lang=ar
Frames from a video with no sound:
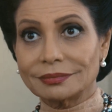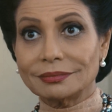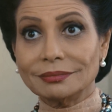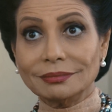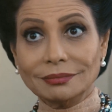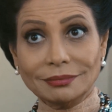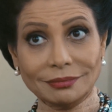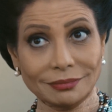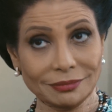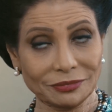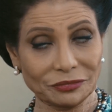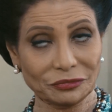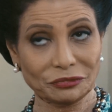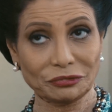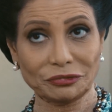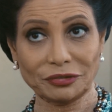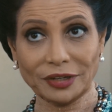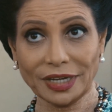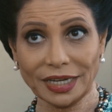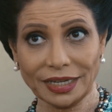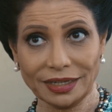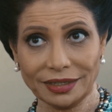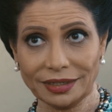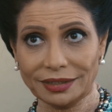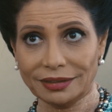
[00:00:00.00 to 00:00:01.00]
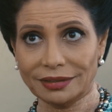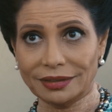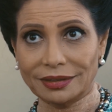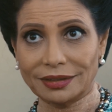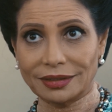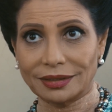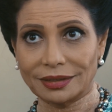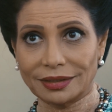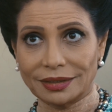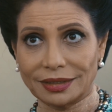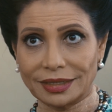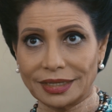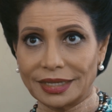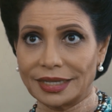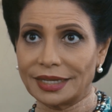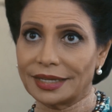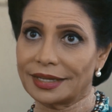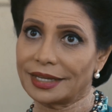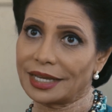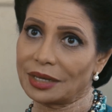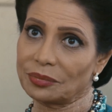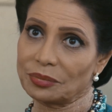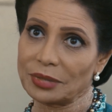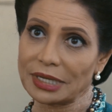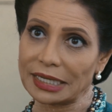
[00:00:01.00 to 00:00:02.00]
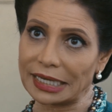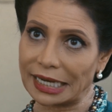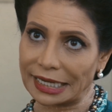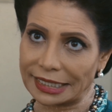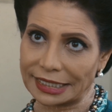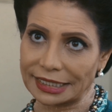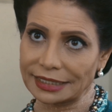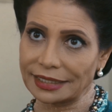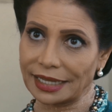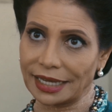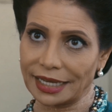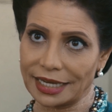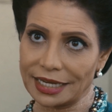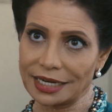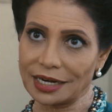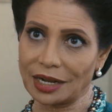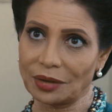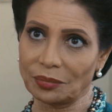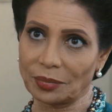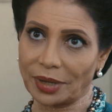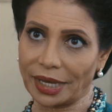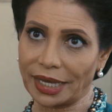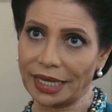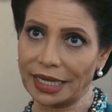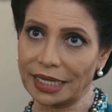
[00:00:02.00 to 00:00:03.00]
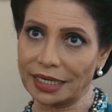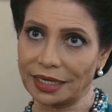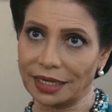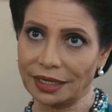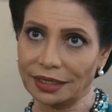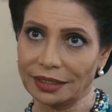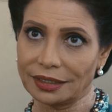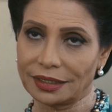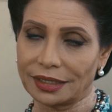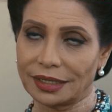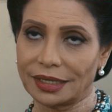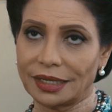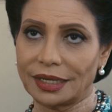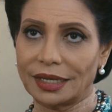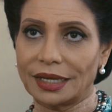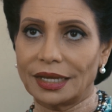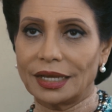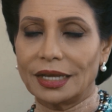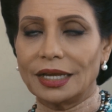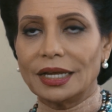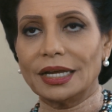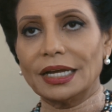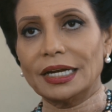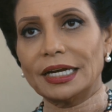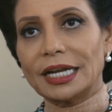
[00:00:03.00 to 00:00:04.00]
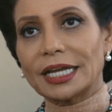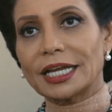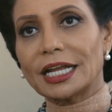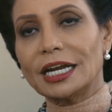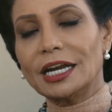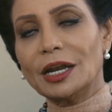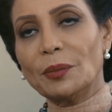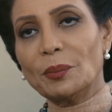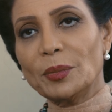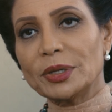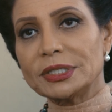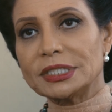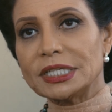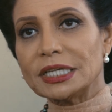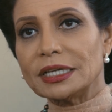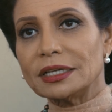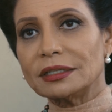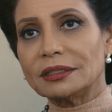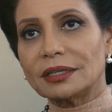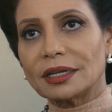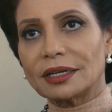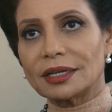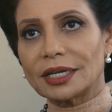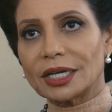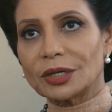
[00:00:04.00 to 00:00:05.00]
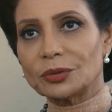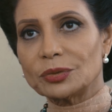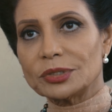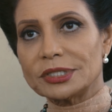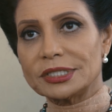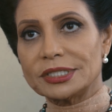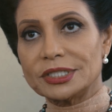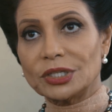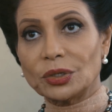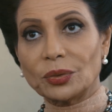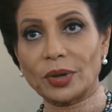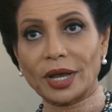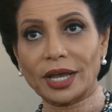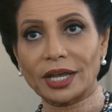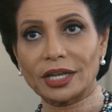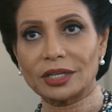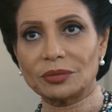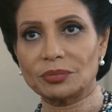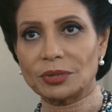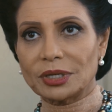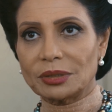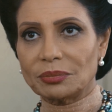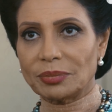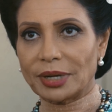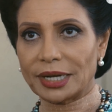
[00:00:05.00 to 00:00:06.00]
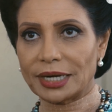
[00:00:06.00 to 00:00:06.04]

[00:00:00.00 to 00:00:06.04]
امم فعلا جميله كده هنا معانا لكن لما تيجي تتجوز دي واحد من